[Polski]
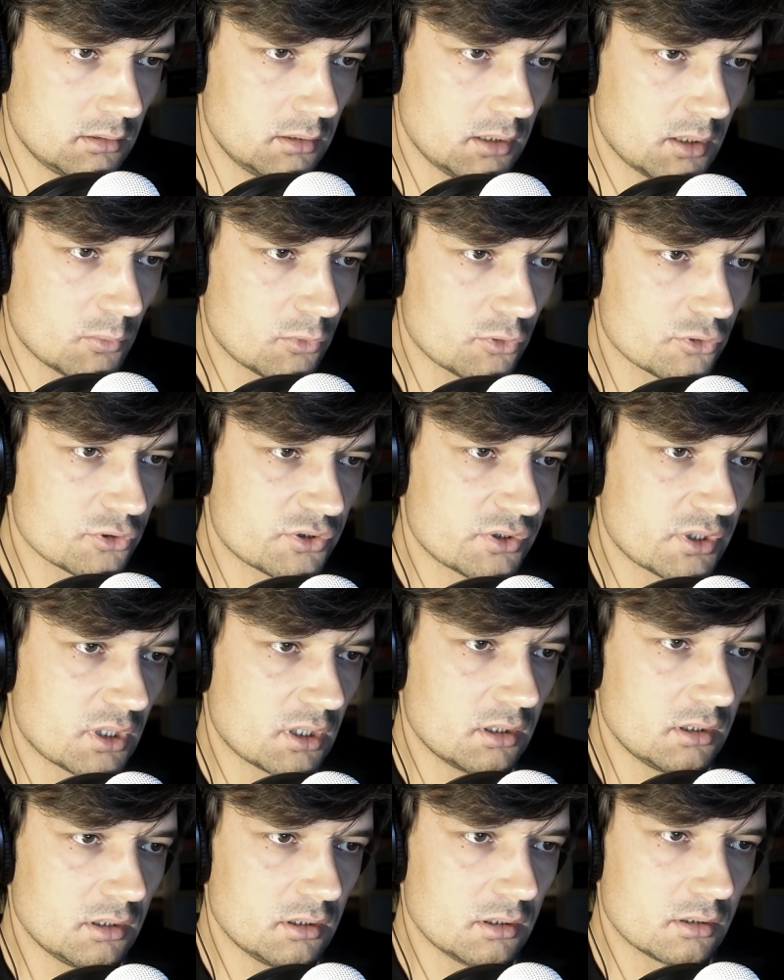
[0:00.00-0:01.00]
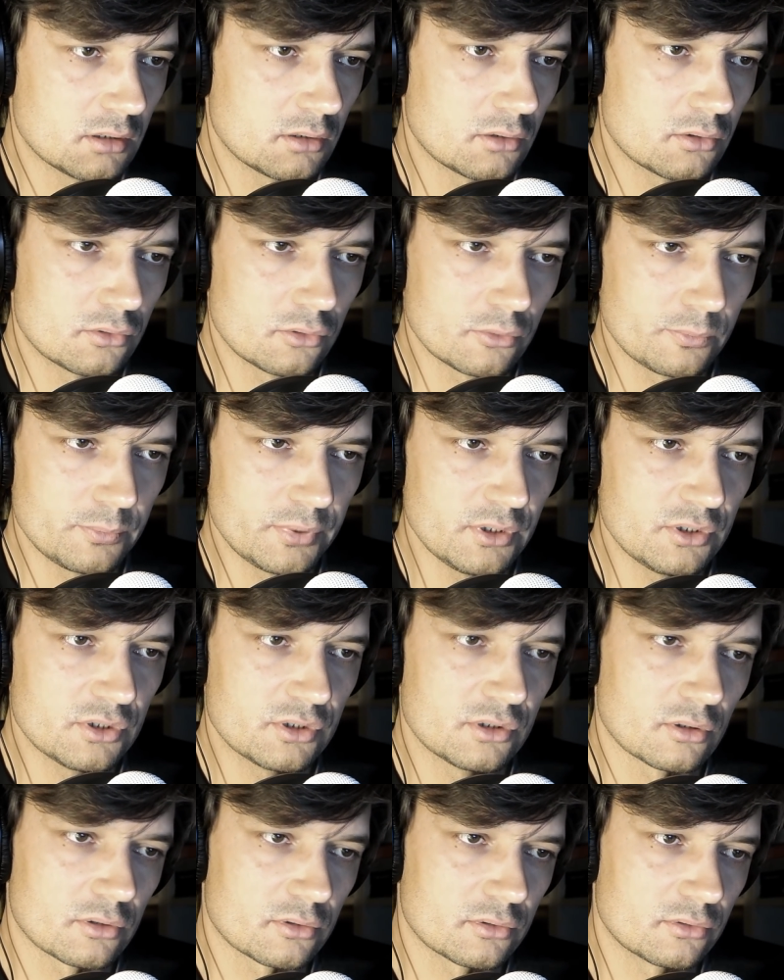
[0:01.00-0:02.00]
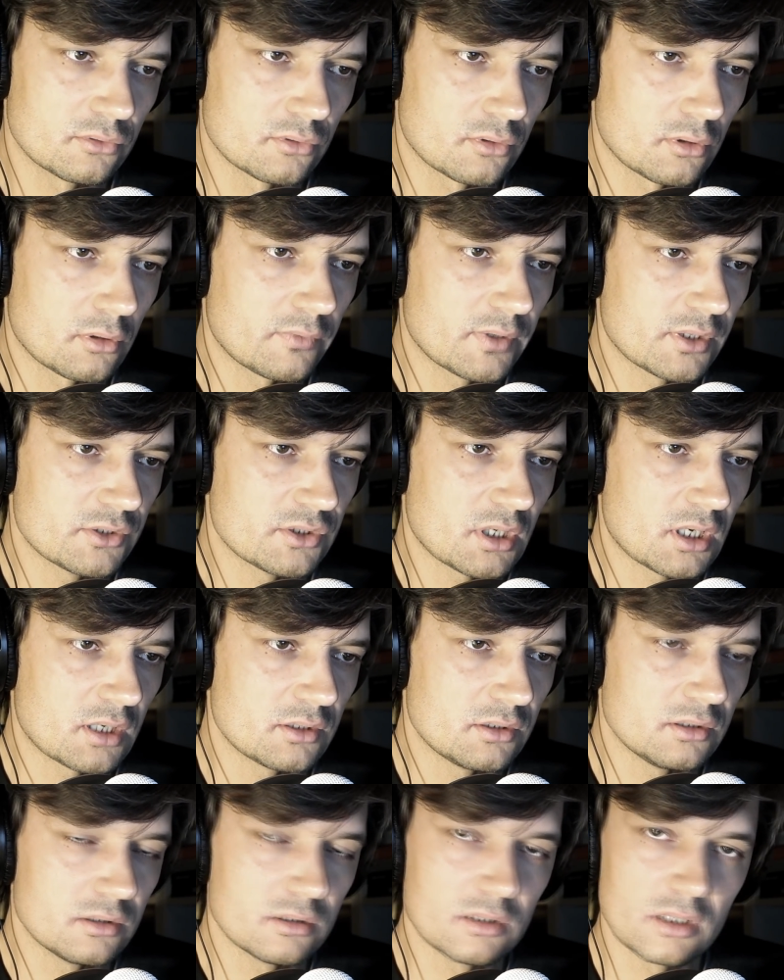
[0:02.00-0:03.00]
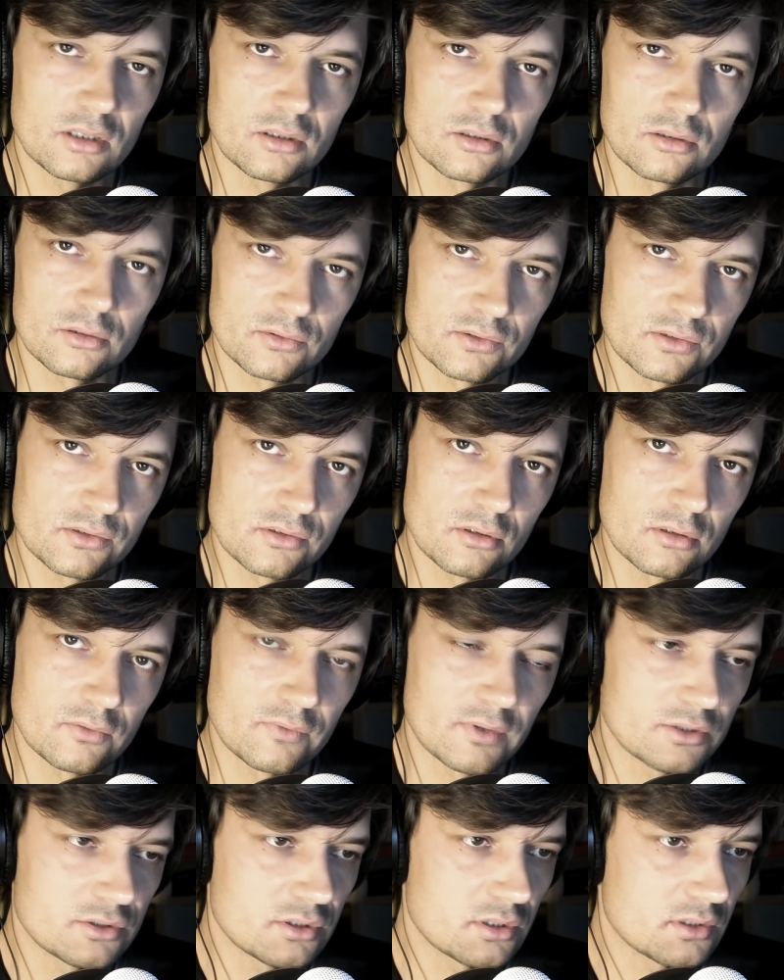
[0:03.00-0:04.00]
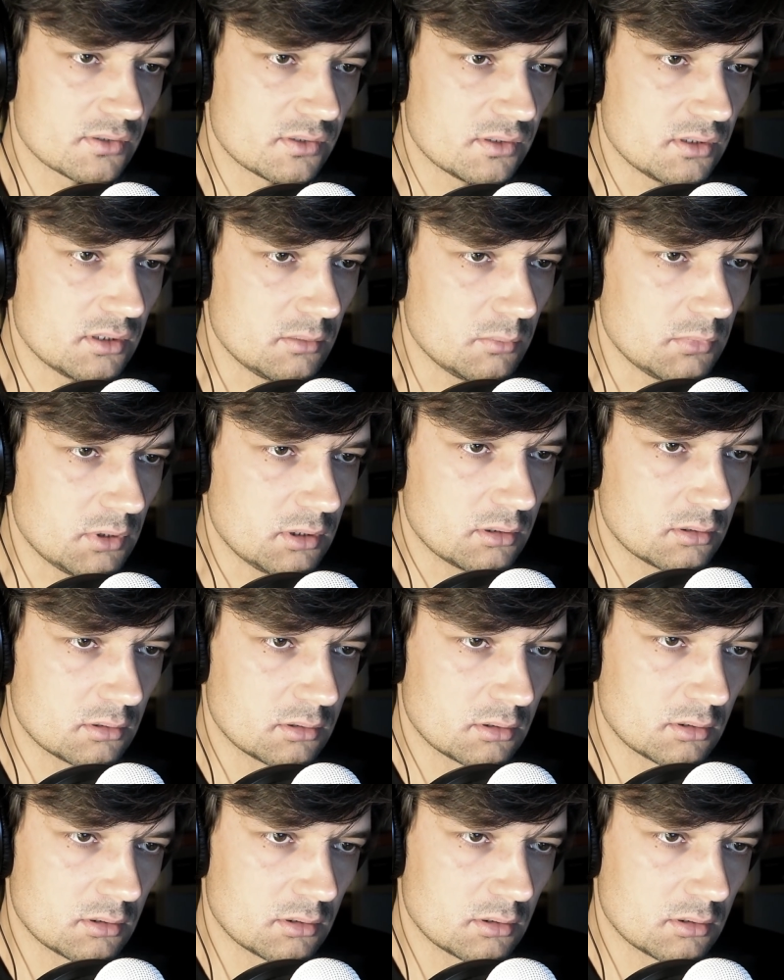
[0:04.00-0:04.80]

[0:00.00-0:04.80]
Nie można ich kupić, torturować ani negocjować z nimi.